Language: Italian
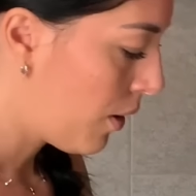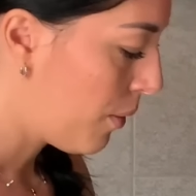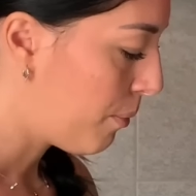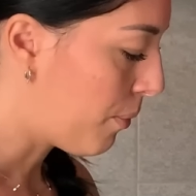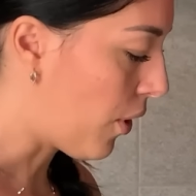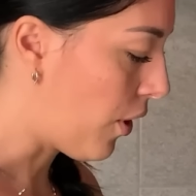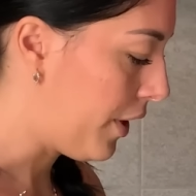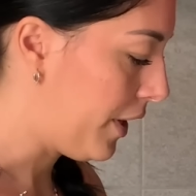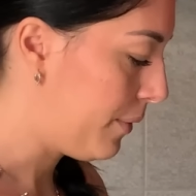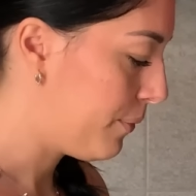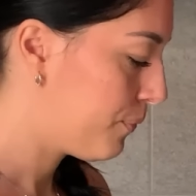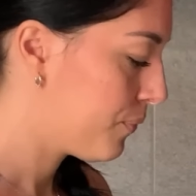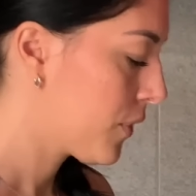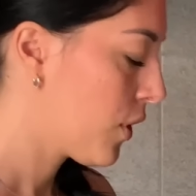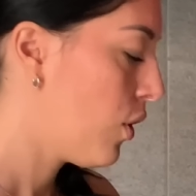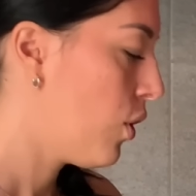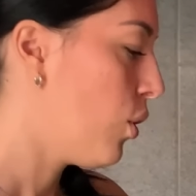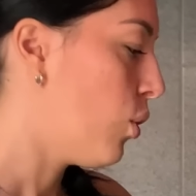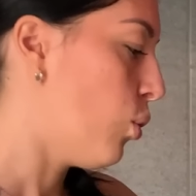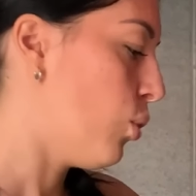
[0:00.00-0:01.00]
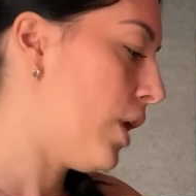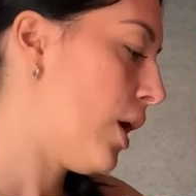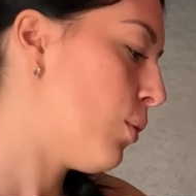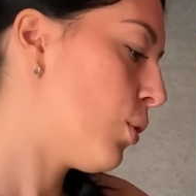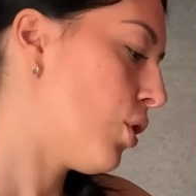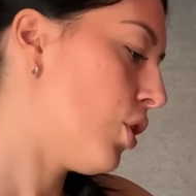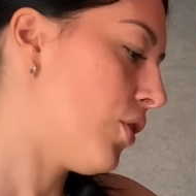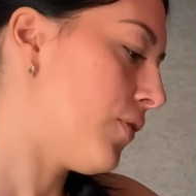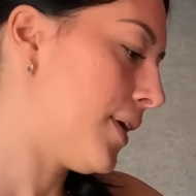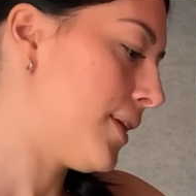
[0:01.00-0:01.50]
Poi
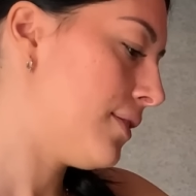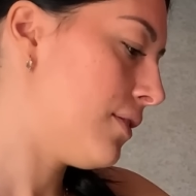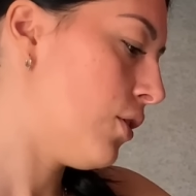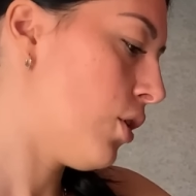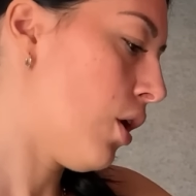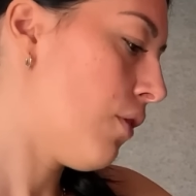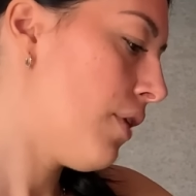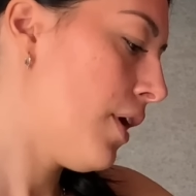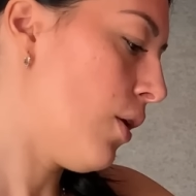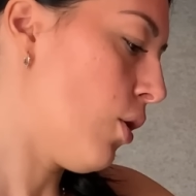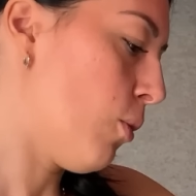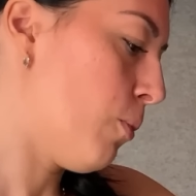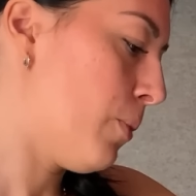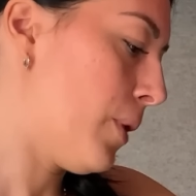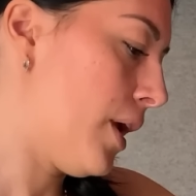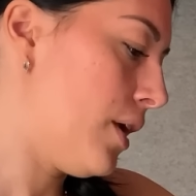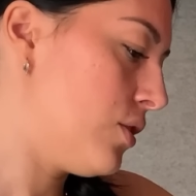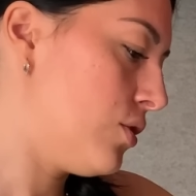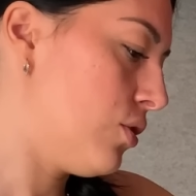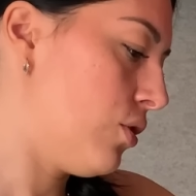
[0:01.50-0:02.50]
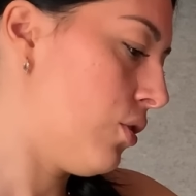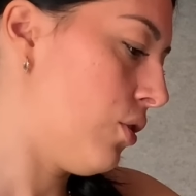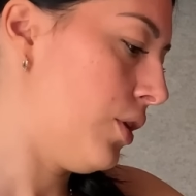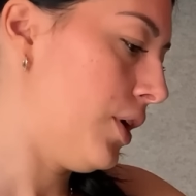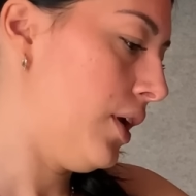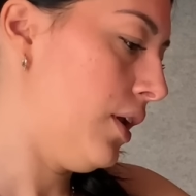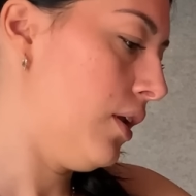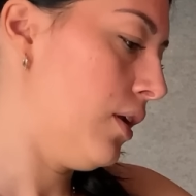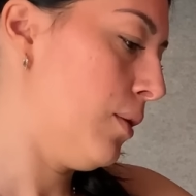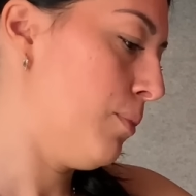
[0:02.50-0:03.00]
1,99 euro ho preso
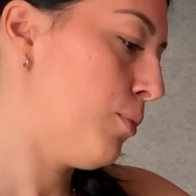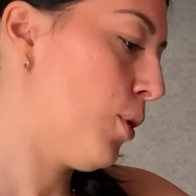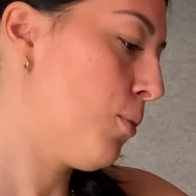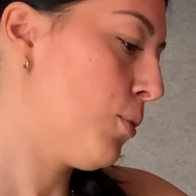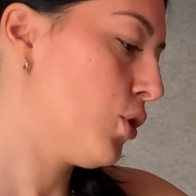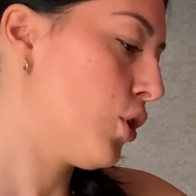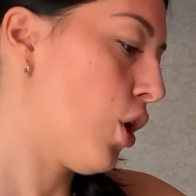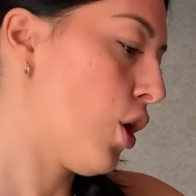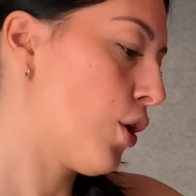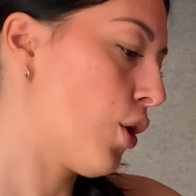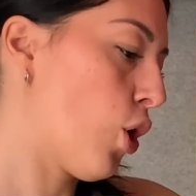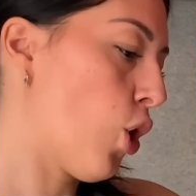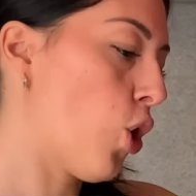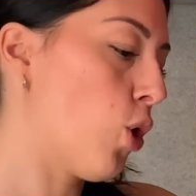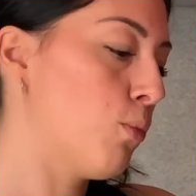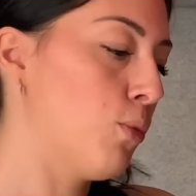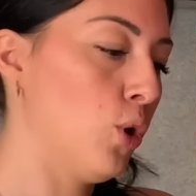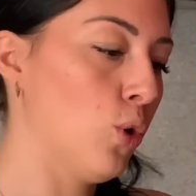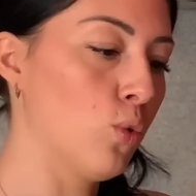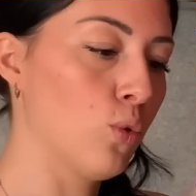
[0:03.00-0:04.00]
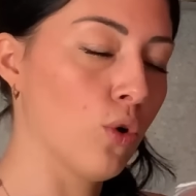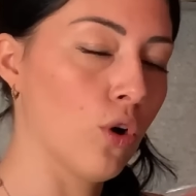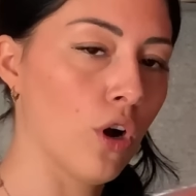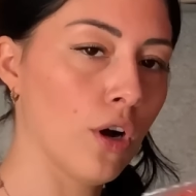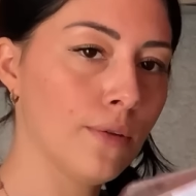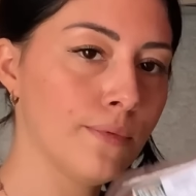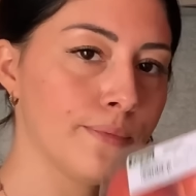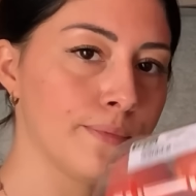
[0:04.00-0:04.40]
il pomodoro oblungo